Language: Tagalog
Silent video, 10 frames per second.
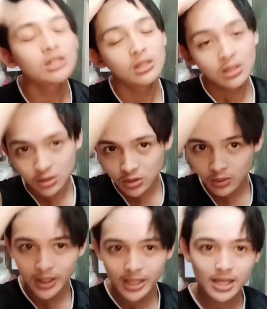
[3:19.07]
So,
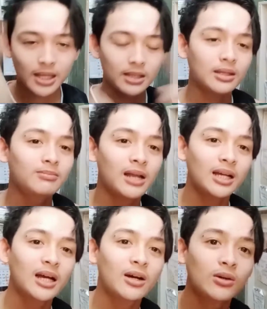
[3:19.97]
ayan, nag-vlog
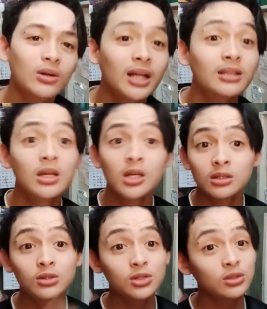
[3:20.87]
ako at
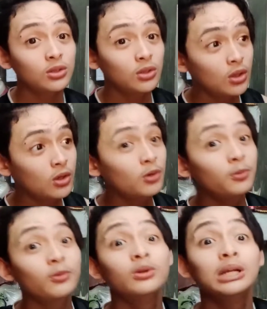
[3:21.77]
gusto ko
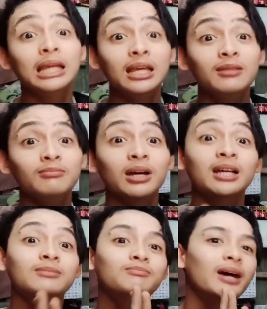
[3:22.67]
din
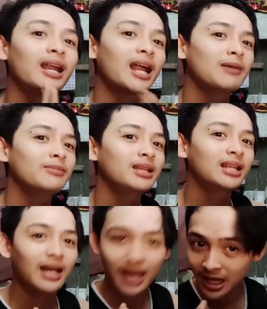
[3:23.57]
magparami ng
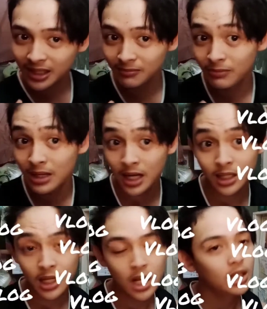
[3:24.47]
ating vlog
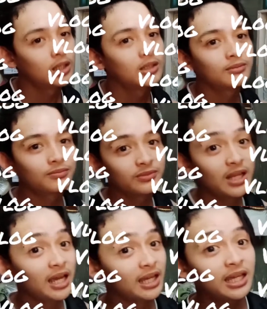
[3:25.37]

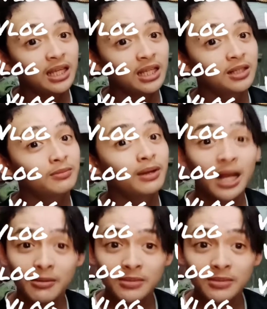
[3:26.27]
dahil maraming